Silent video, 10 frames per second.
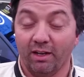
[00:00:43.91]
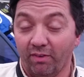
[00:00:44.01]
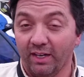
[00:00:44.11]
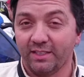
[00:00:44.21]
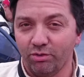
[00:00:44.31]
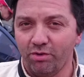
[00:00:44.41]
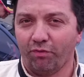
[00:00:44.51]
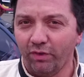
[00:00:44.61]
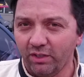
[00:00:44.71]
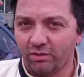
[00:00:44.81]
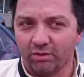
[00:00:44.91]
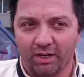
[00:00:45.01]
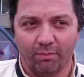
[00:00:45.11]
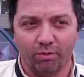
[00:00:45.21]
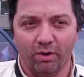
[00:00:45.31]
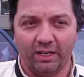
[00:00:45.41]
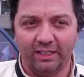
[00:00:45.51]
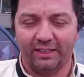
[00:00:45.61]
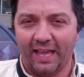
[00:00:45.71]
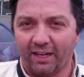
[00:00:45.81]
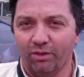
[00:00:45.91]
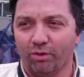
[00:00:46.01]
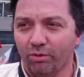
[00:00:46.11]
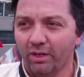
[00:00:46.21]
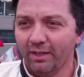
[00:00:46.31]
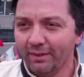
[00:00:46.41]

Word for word: uma navegação difícil, cara, porque é um rally técnico